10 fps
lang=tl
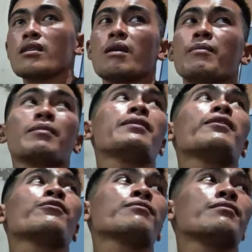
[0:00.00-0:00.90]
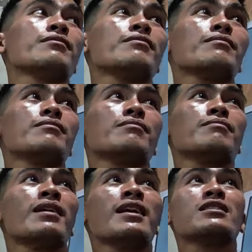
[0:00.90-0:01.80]
gamay bin akong
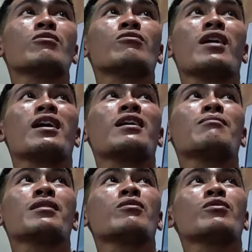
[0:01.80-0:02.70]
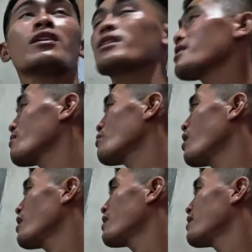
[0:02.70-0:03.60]
balay sa akong ugangan but okay ra sa
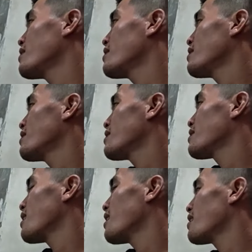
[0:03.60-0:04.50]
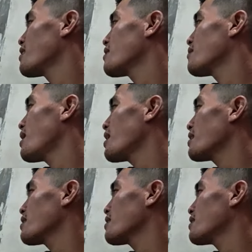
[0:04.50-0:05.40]
imo. Ha, oh, wala
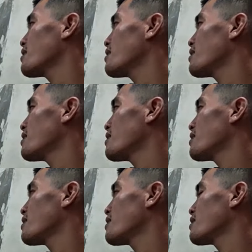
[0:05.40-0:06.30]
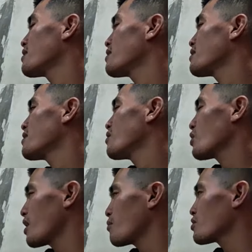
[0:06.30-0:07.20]
sa gawas daw to.
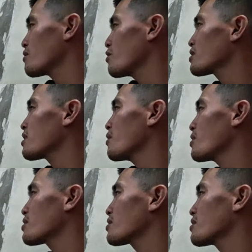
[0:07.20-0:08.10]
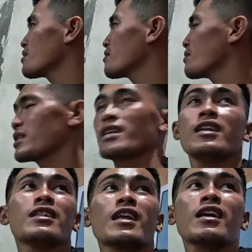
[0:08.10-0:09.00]
Okay ra pud sa imo sa gawas. Kasi
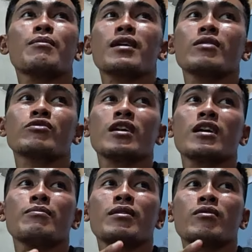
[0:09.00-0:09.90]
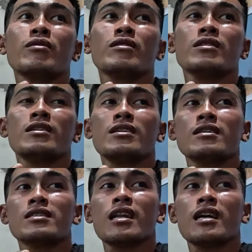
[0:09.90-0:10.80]
initan ka bagay usahay manggod.
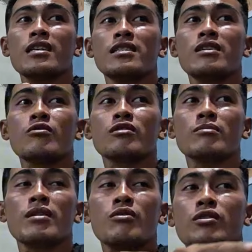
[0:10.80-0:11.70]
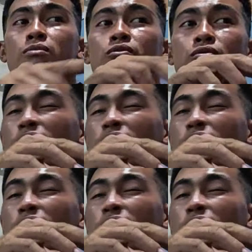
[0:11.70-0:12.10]
Sila AJ og si Mikoy eh, mo